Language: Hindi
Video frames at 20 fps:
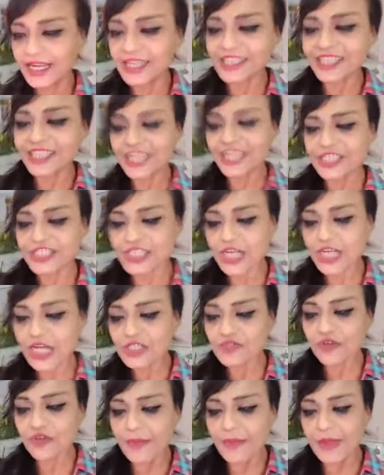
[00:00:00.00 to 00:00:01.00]
है देश का
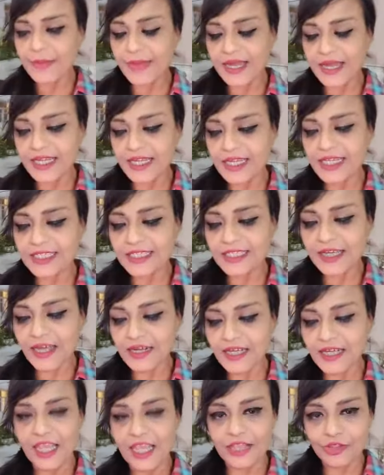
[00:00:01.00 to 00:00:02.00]
स्वाभिमानी
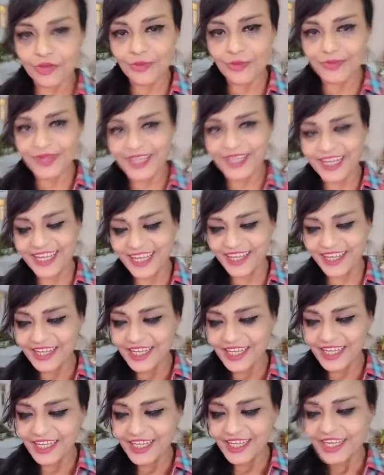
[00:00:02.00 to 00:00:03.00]
किसान खेतों में है
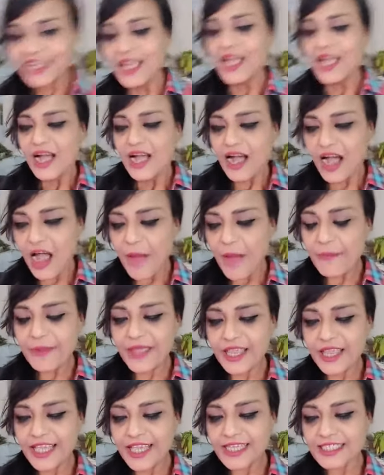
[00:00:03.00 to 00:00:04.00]

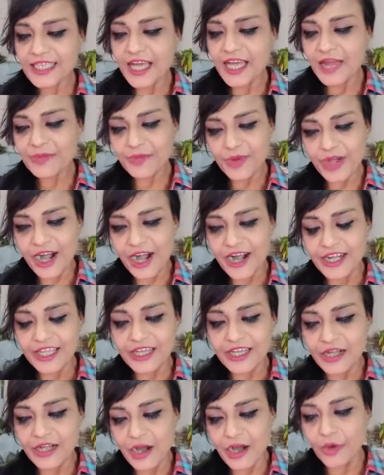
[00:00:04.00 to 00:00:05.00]
आपके किसान बुराड़ी
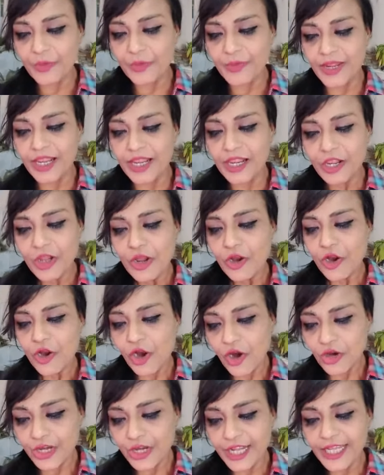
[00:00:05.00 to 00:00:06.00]
ग्राउंड में
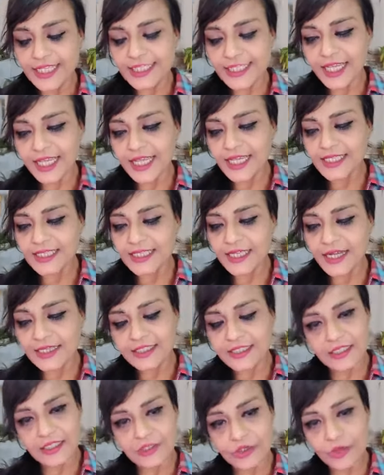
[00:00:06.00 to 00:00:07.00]
कांग्रेस के किसान
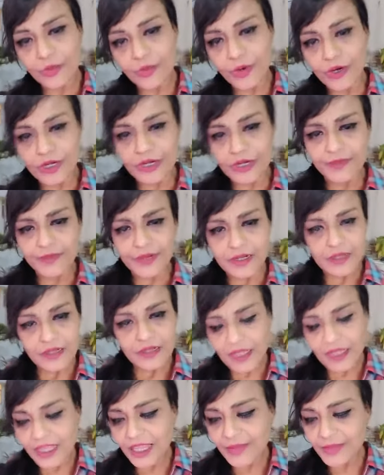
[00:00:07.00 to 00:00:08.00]
सिंधु बॉर्डर पर
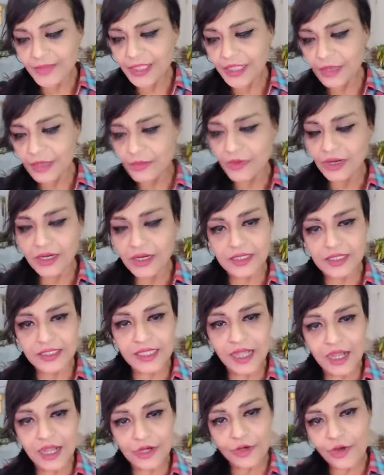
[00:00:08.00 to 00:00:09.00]
ये क्या मतलब हुआ
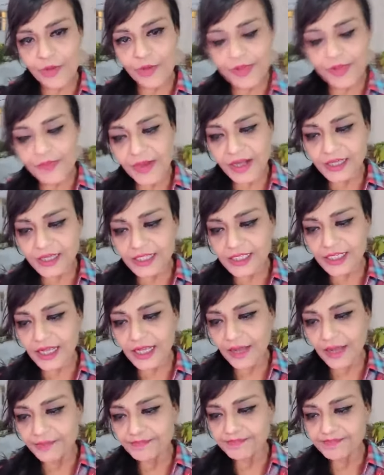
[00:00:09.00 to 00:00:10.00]
किसान को भी बांट दिया